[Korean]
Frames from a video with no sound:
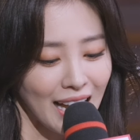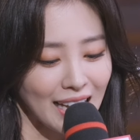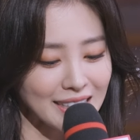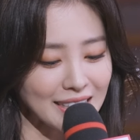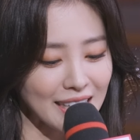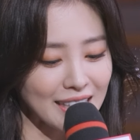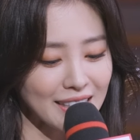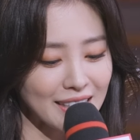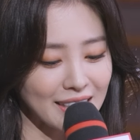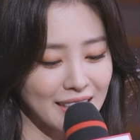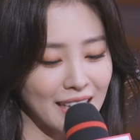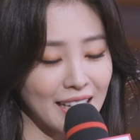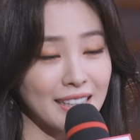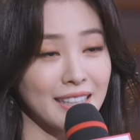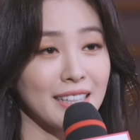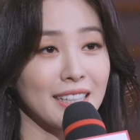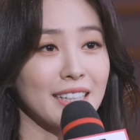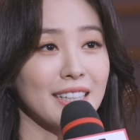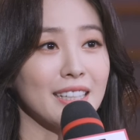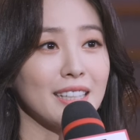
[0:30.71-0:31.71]
하자 있는
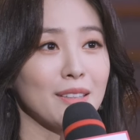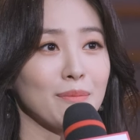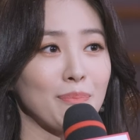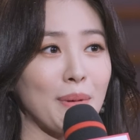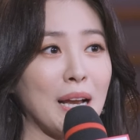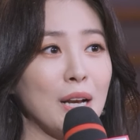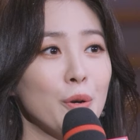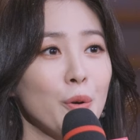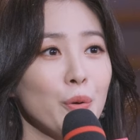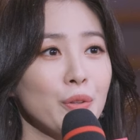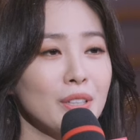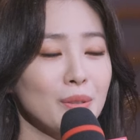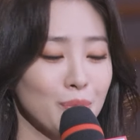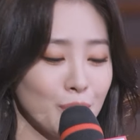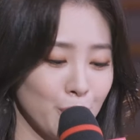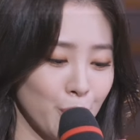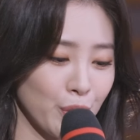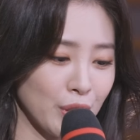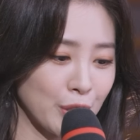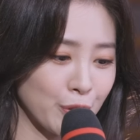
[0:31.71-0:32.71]
인간들은
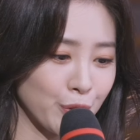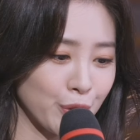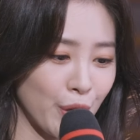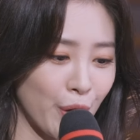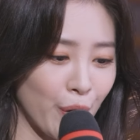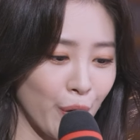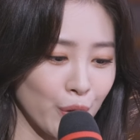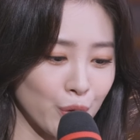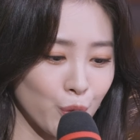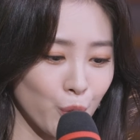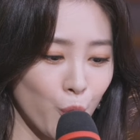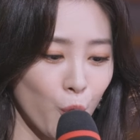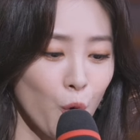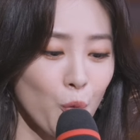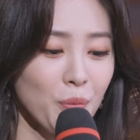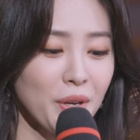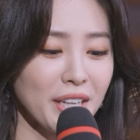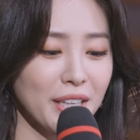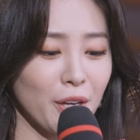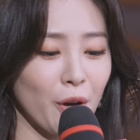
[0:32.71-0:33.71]
멜로는 물론이고요. 또
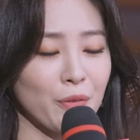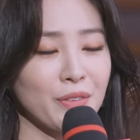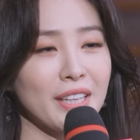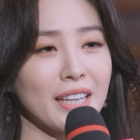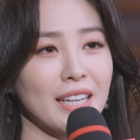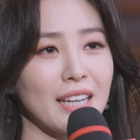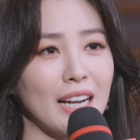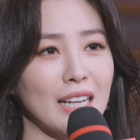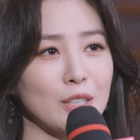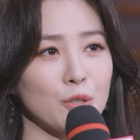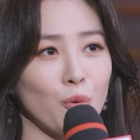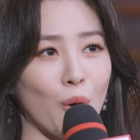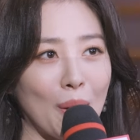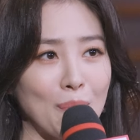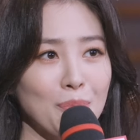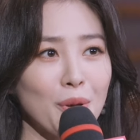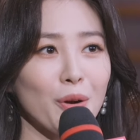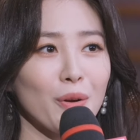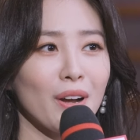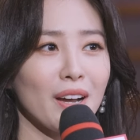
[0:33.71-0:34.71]
코믹 연기까지
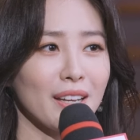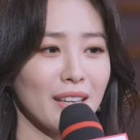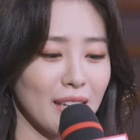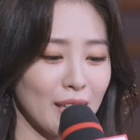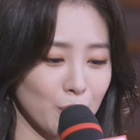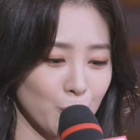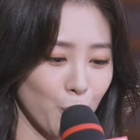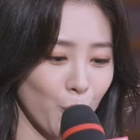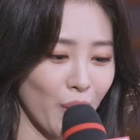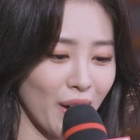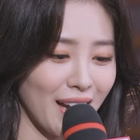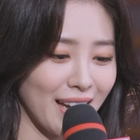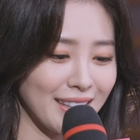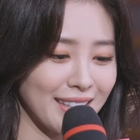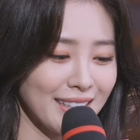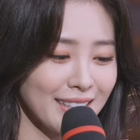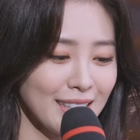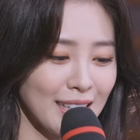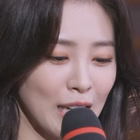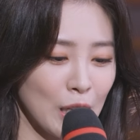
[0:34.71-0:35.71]
완벽하게
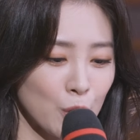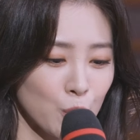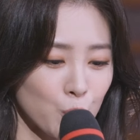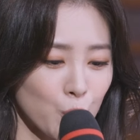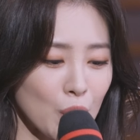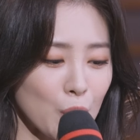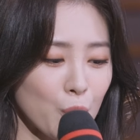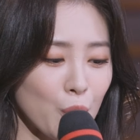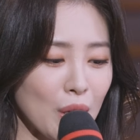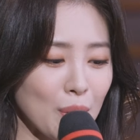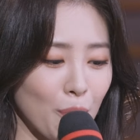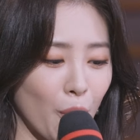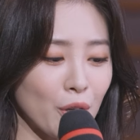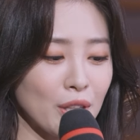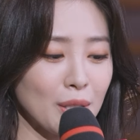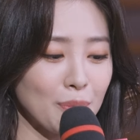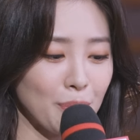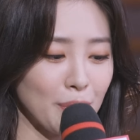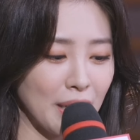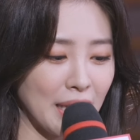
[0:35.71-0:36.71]
소화하는 최고의
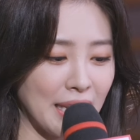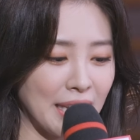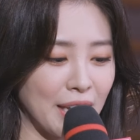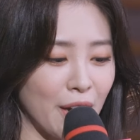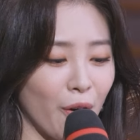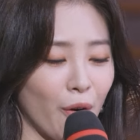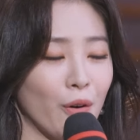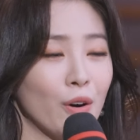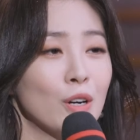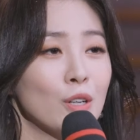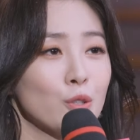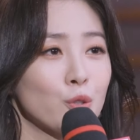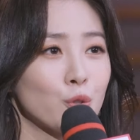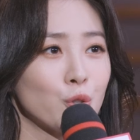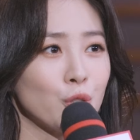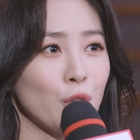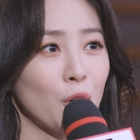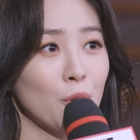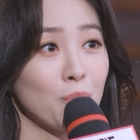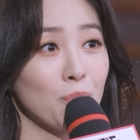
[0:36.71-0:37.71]
멀티플레이어
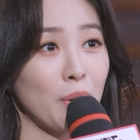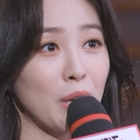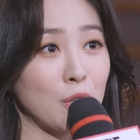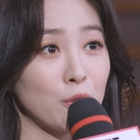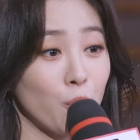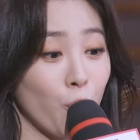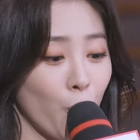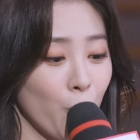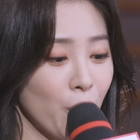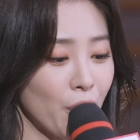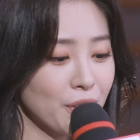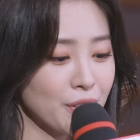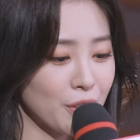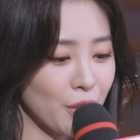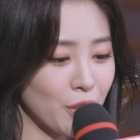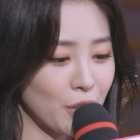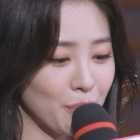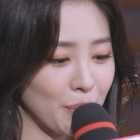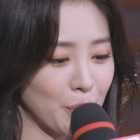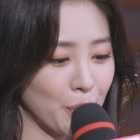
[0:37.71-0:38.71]
주연 배우
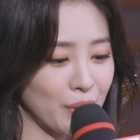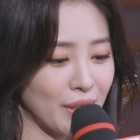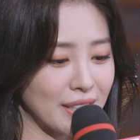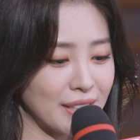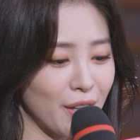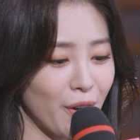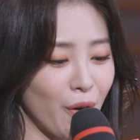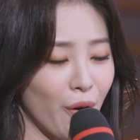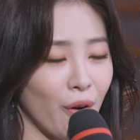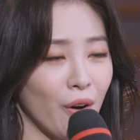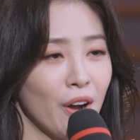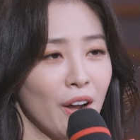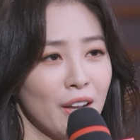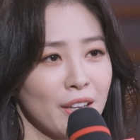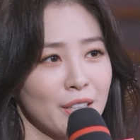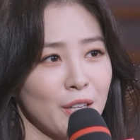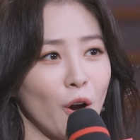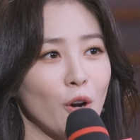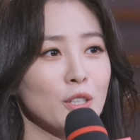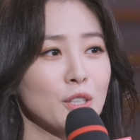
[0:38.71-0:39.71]
오연설을 비롯해서
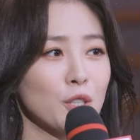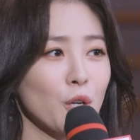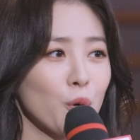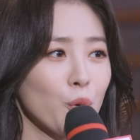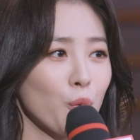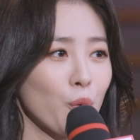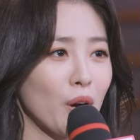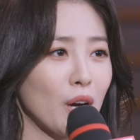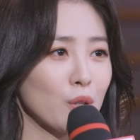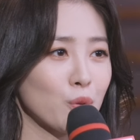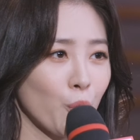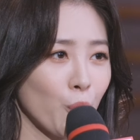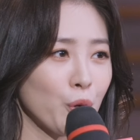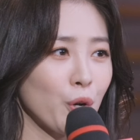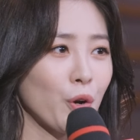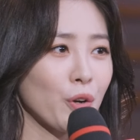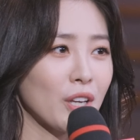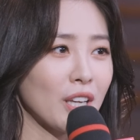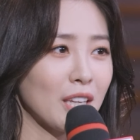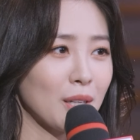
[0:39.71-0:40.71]
열정과
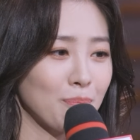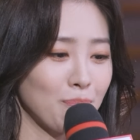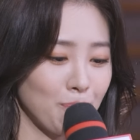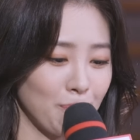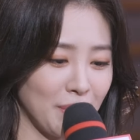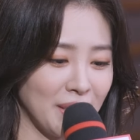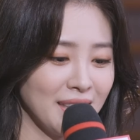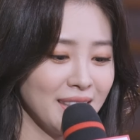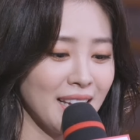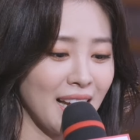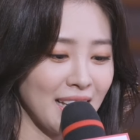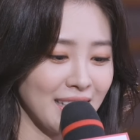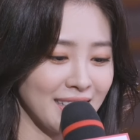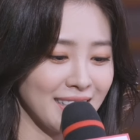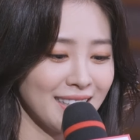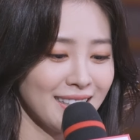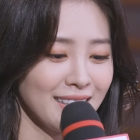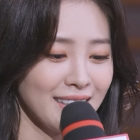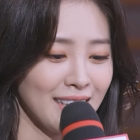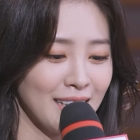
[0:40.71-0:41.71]
노력이
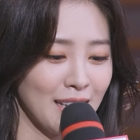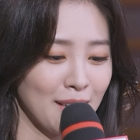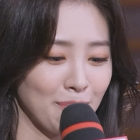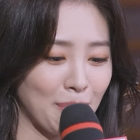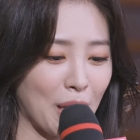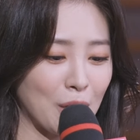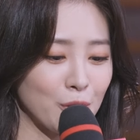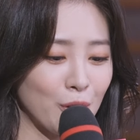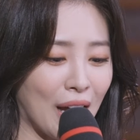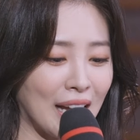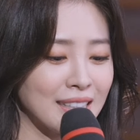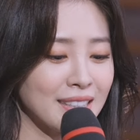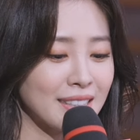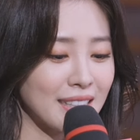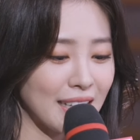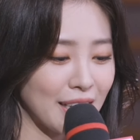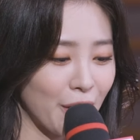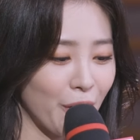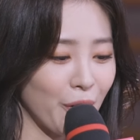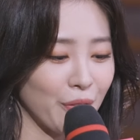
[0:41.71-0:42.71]
빛나는 배우
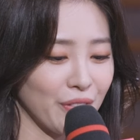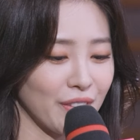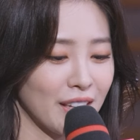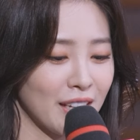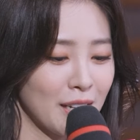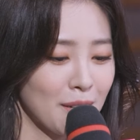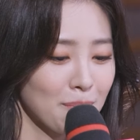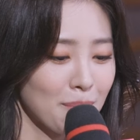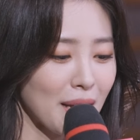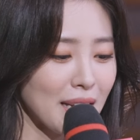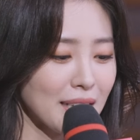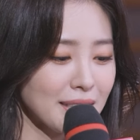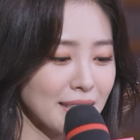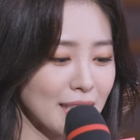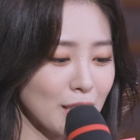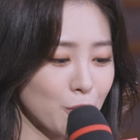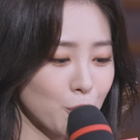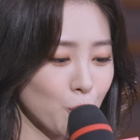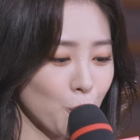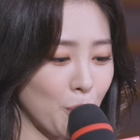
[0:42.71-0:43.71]
안재현,
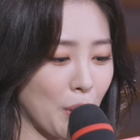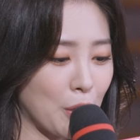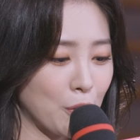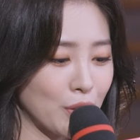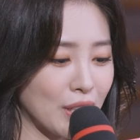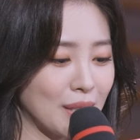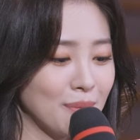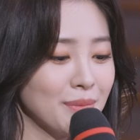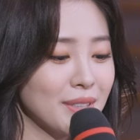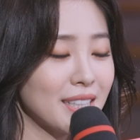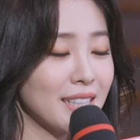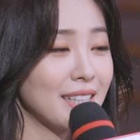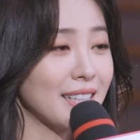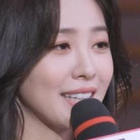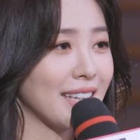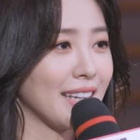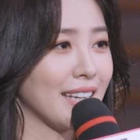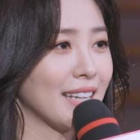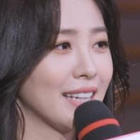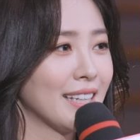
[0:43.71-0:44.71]
팔색조 배우
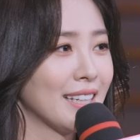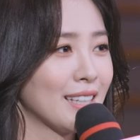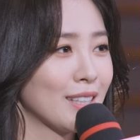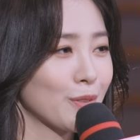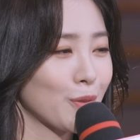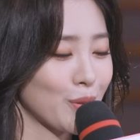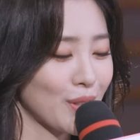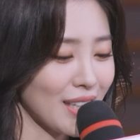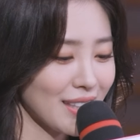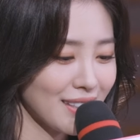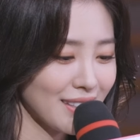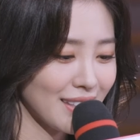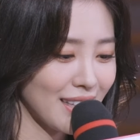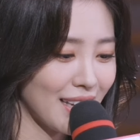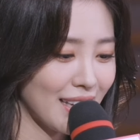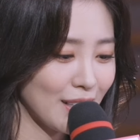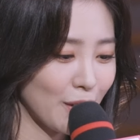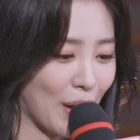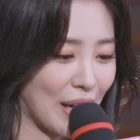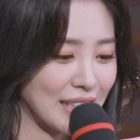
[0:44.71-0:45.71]
김슬기, 또
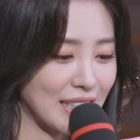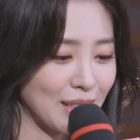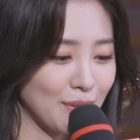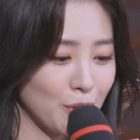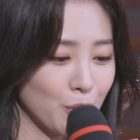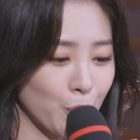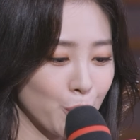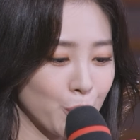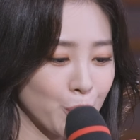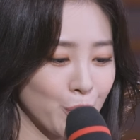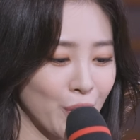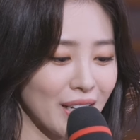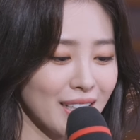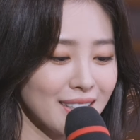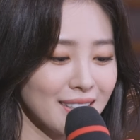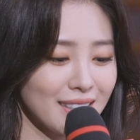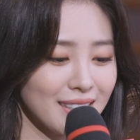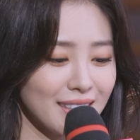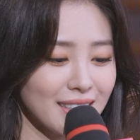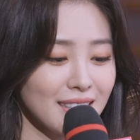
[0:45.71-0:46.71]
따뜻한 가슴이
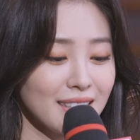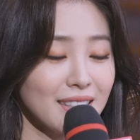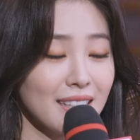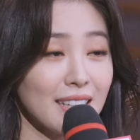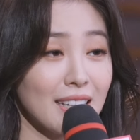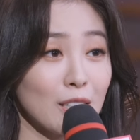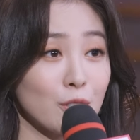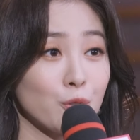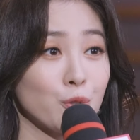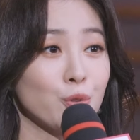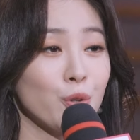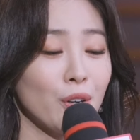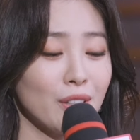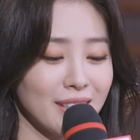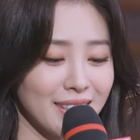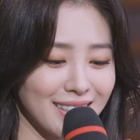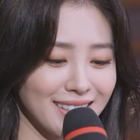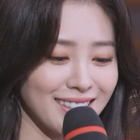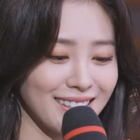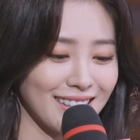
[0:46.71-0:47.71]
소유한 침대의
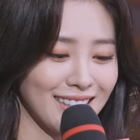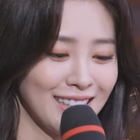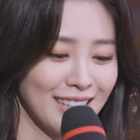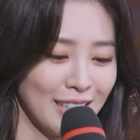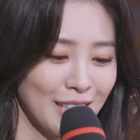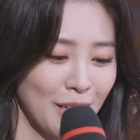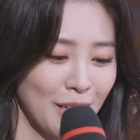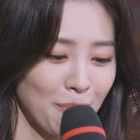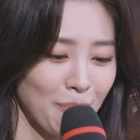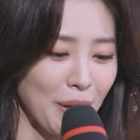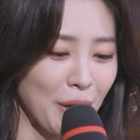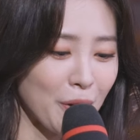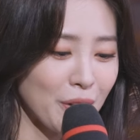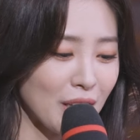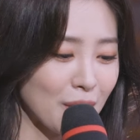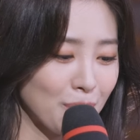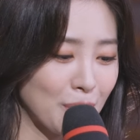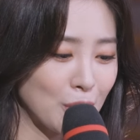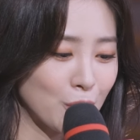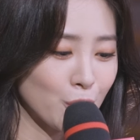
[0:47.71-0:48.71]
구원 등
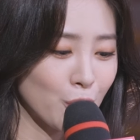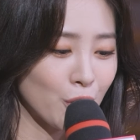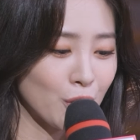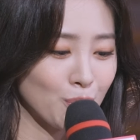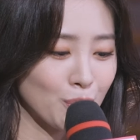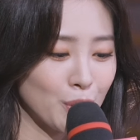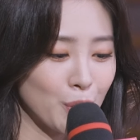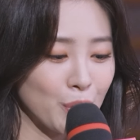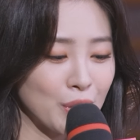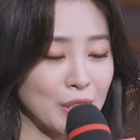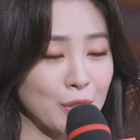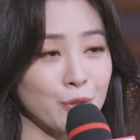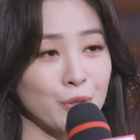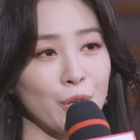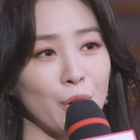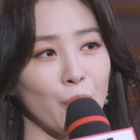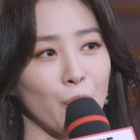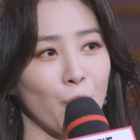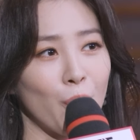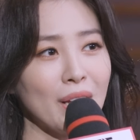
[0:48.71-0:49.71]
빼어난 비주얼은
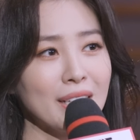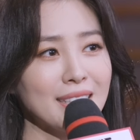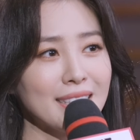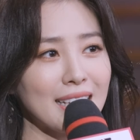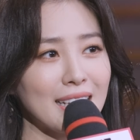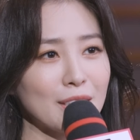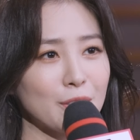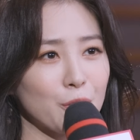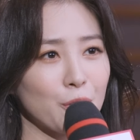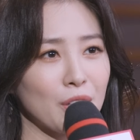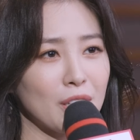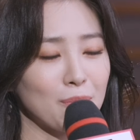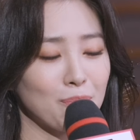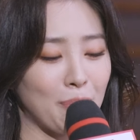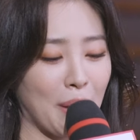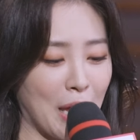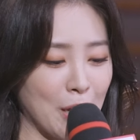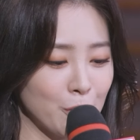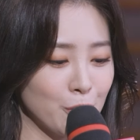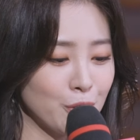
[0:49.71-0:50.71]
물론이고요.
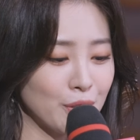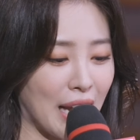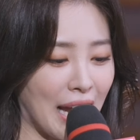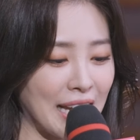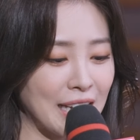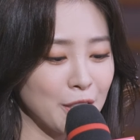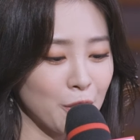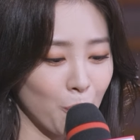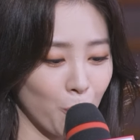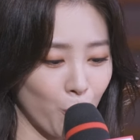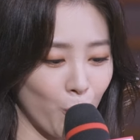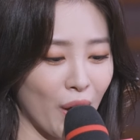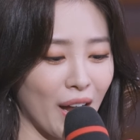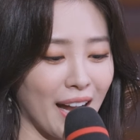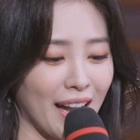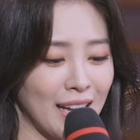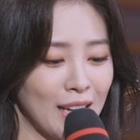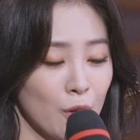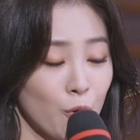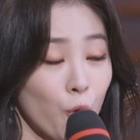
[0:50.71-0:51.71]
환상적인 배우
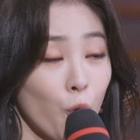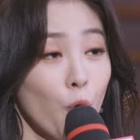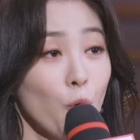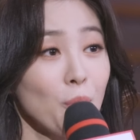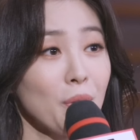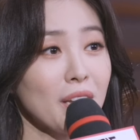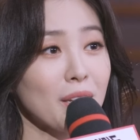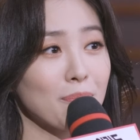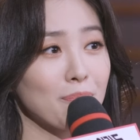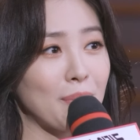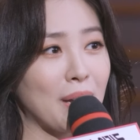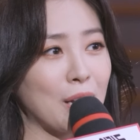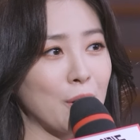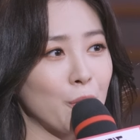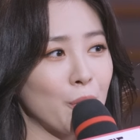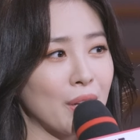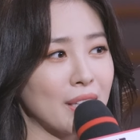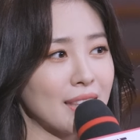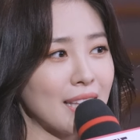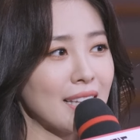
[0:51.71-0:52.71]
라인업과 코믹
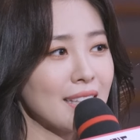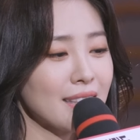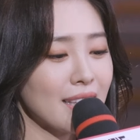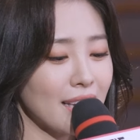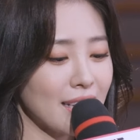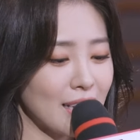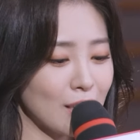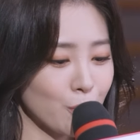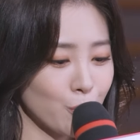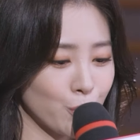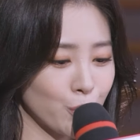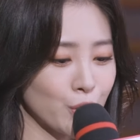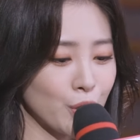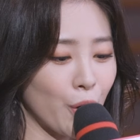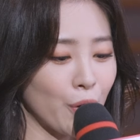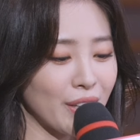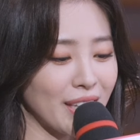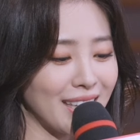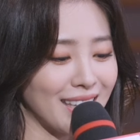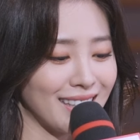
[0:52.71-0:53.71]
멜로의 탄탄한
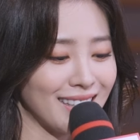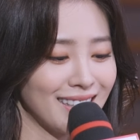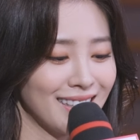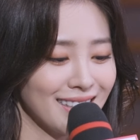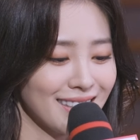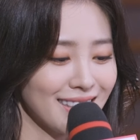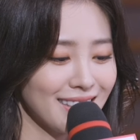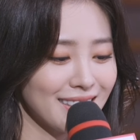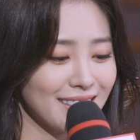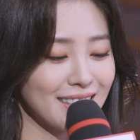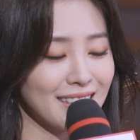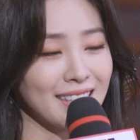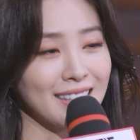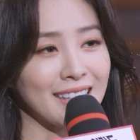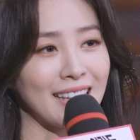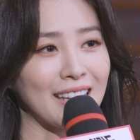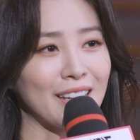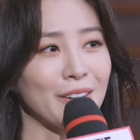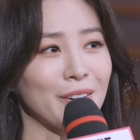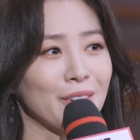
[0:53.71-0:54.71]
구성이
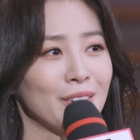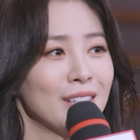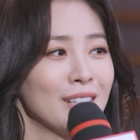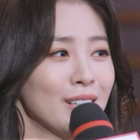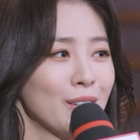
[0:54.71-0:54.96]
특징인데요.